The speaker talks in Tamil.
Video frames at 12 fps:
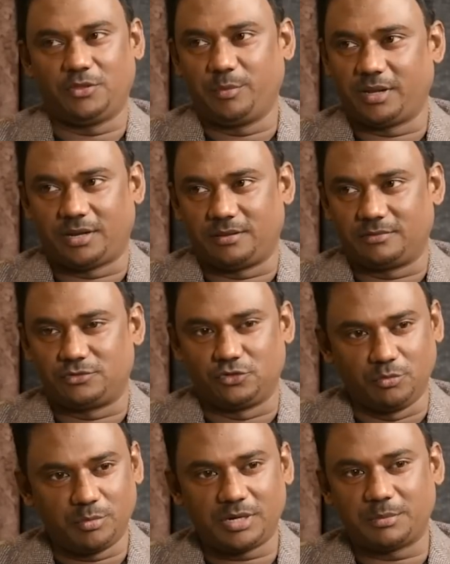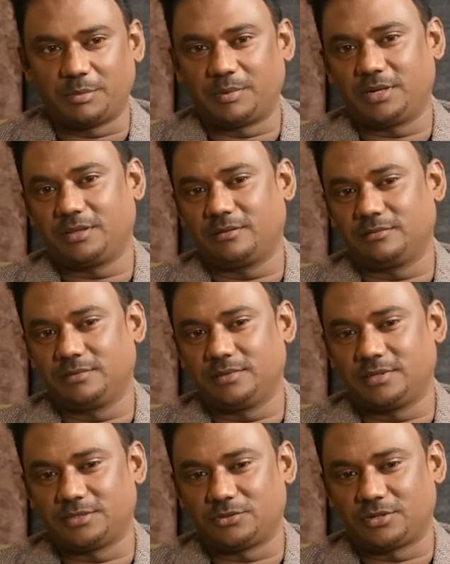எதுவுமே கிடையாது சும்மா நம்ம பாட்டுக்கு வந்து
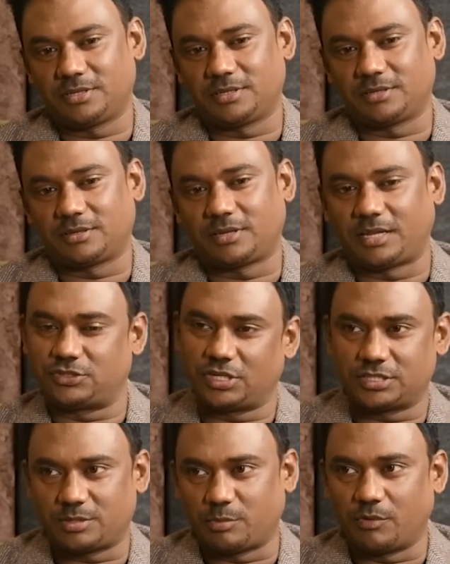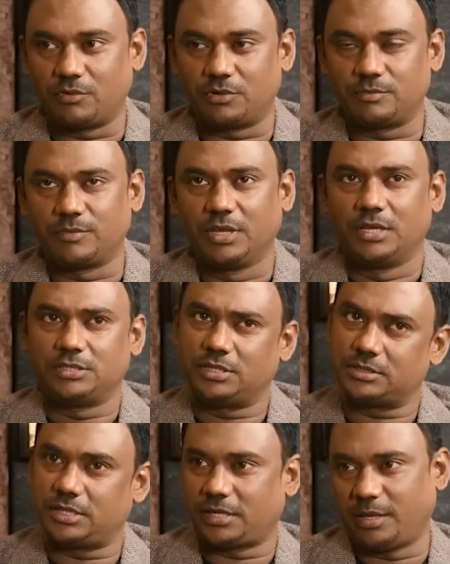என்ன சொல்கிறது கல்ச்சரல்ஸ் போவோம்
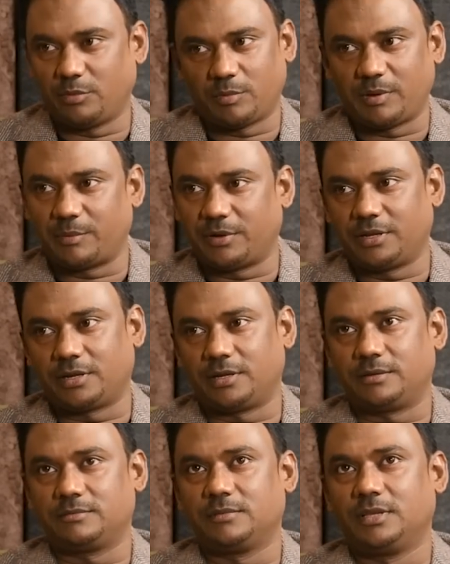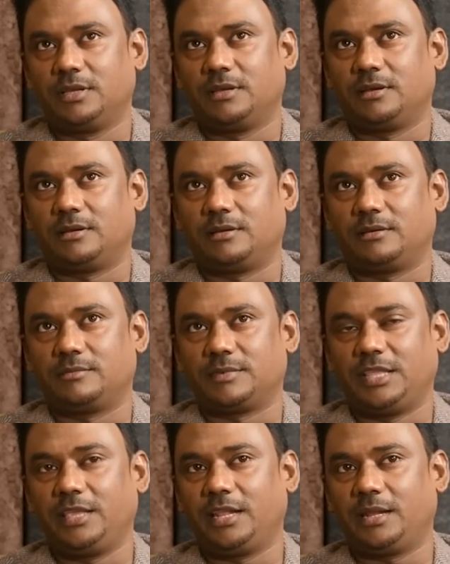சர்ச்சில் கீபோர்ட் ப்ளே பண்ணியிருக்கேன்
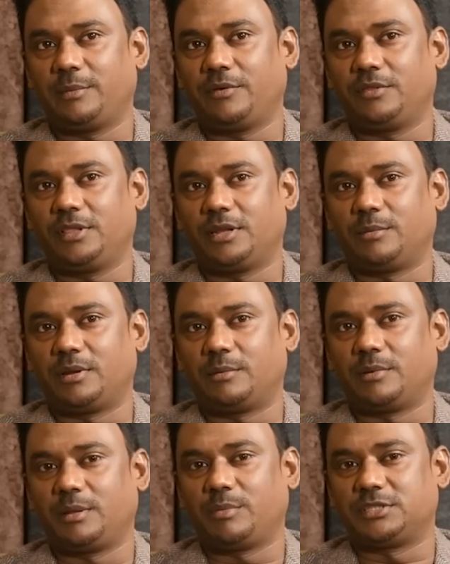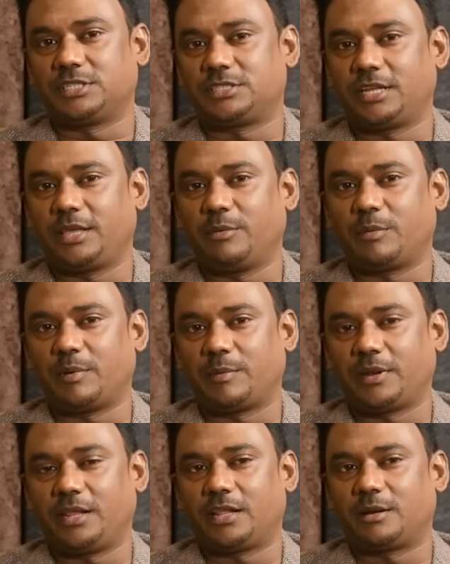இங்கே எல்லாமே வந்து நம்ம இப்போ சர்ச்சில் கீபோர்ட் ப்ளே
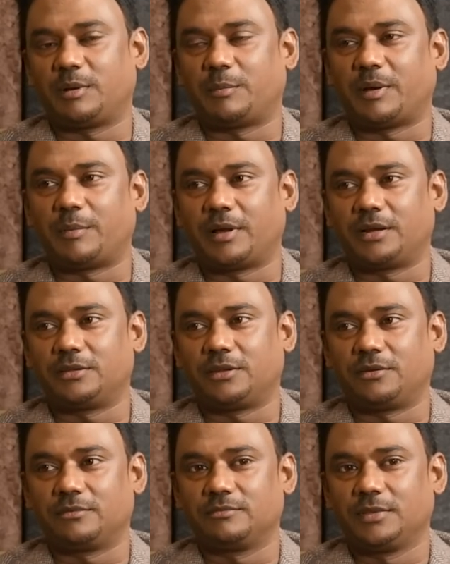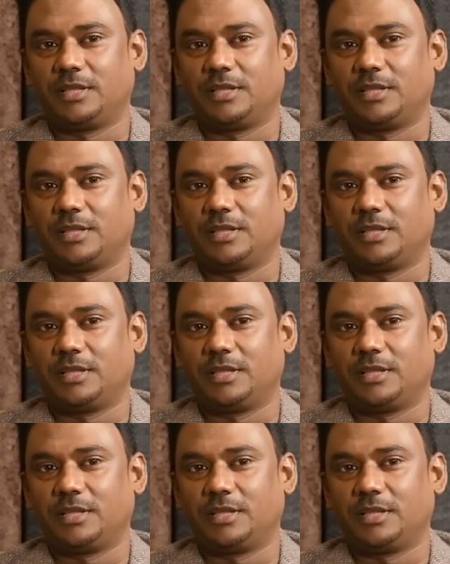பண்ணால் எல்லோரும் நம்மளை பார்ப்பாங்கன்னு தெரியும்